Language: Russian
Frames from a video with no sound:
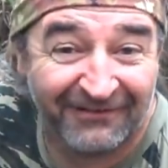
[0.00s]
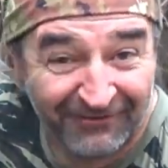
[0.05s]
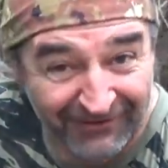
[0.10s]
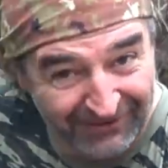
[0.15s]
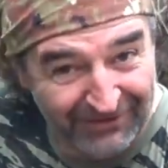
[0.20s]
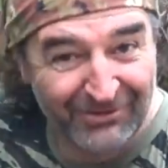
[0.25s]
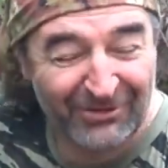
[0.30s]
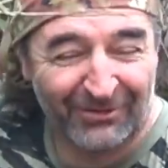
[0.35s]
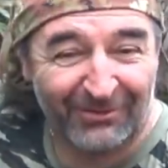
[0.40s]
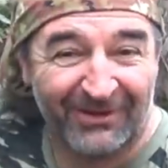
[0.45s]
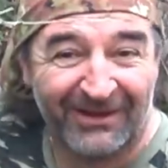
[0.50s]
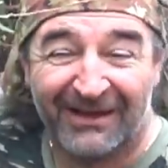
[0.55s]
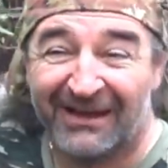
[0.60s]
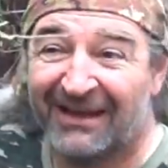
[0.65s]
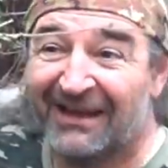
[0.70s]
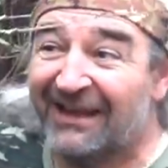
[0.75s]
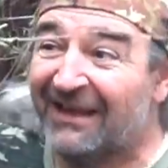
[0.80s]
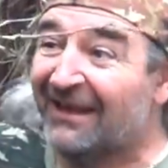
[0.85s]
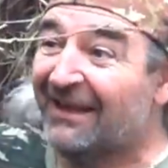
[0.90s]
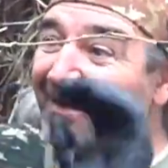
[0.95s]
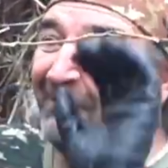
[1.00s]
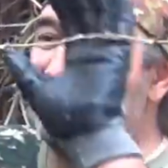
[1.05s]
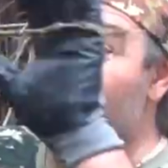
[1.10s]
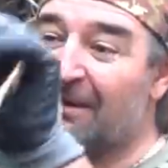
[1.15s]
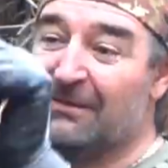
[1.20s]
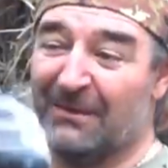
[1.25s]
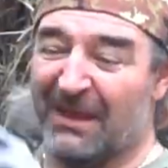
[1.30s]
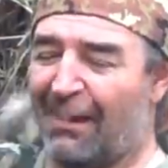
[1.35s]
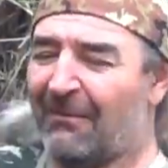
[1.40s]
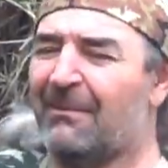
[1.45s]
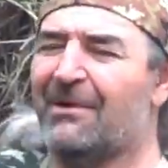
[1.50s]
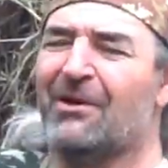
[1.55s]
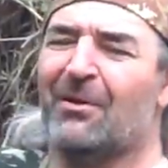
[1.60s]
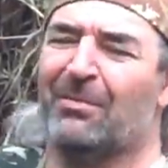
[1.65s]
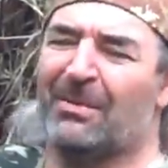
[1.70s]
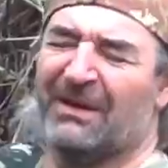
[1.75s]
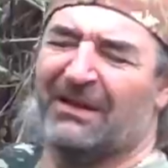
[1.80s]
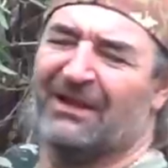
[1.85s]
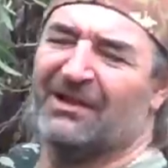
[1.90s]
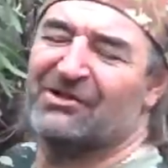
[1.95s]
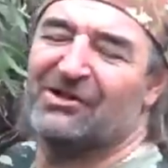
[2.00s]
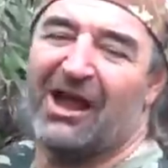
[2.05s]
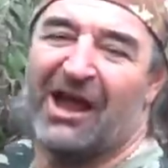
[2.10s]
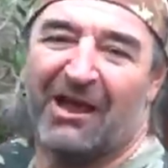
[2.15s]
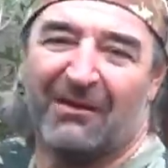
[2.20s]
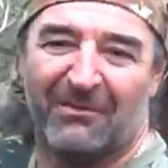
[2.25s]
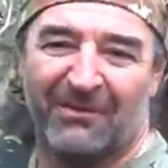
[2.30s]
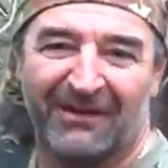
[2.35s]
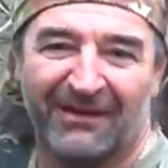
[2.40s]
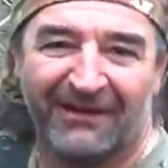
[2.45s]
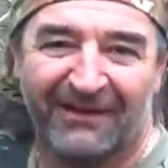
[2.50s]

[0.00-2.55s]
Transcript: Видите, мы чем? ее продолжаем. Да, мы ее продолжаем.